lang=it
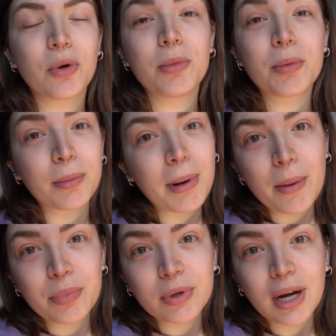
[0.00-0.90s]
il mio problema
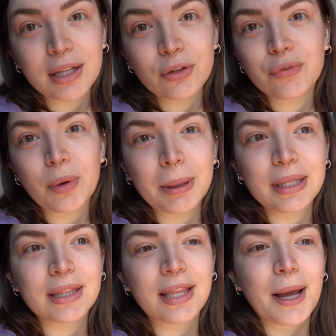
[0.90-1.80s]
più grande
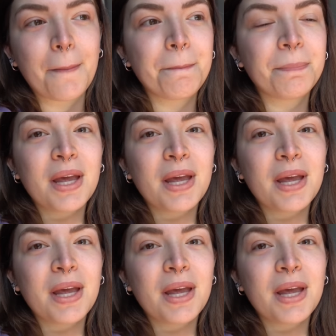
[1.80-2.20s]
ovviamente